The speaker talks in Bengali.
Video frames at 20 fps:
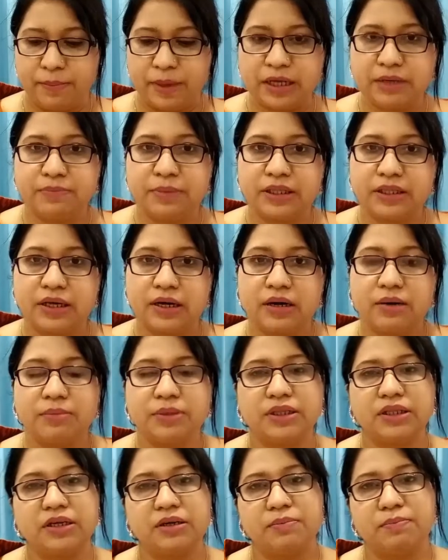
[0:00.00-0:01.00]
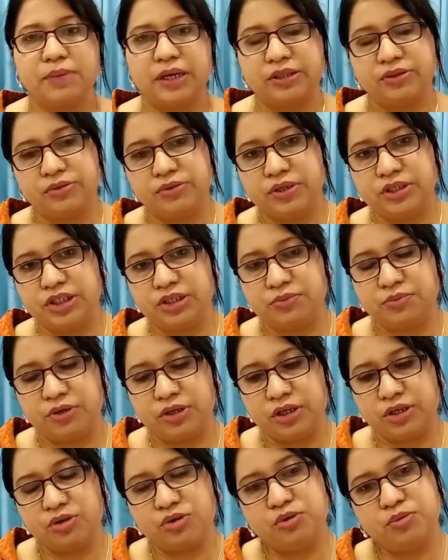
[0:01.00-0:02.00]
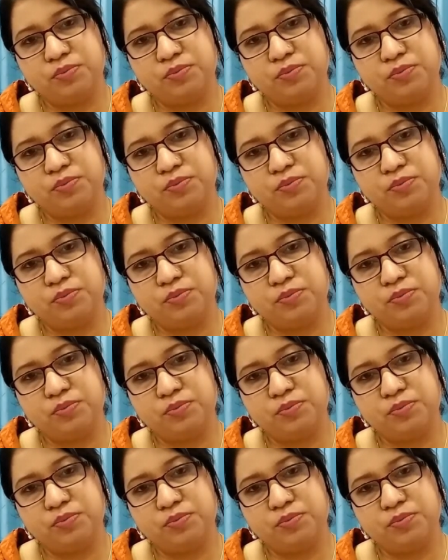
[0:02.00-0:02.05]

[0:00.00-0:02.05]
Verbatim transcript: পেট ব্যথা আমাদের প্রাত্যহিক জীবনের